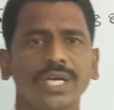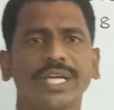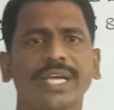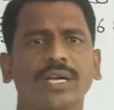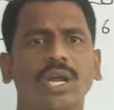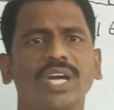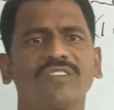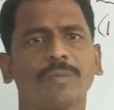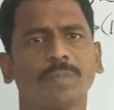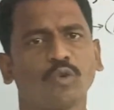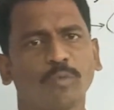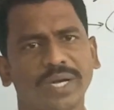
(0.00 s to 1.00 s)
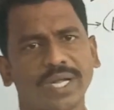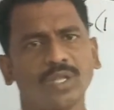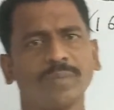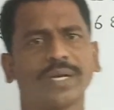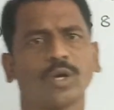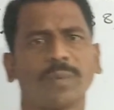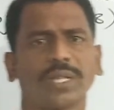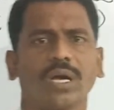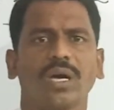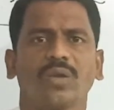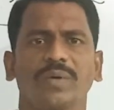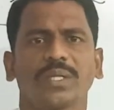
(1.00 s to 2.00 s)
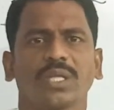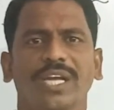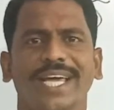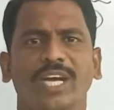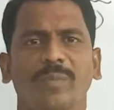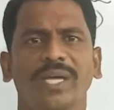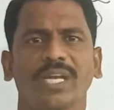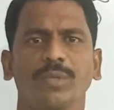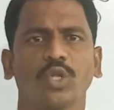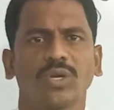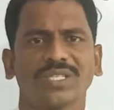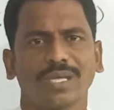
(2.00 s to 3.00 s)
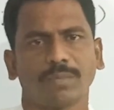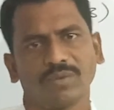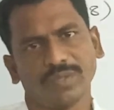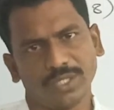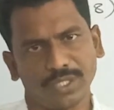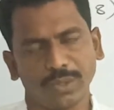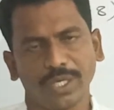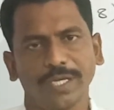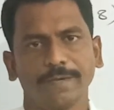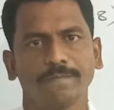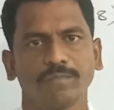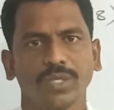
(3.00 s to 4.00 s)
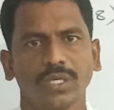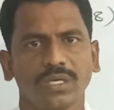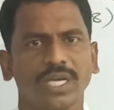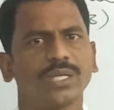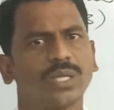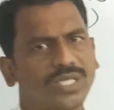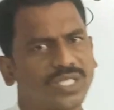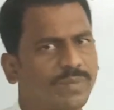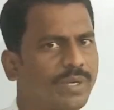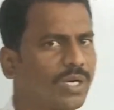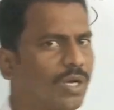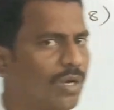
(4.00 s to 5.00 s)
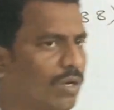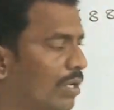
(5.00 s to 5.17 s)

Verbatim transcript: ఈ ఇంగ్లాండ్ విప్లవం అనేది మనకు పదహారు వందల ఎనభై ఎనిమిదిలో సంభవించింది ఏ దేశమన్నా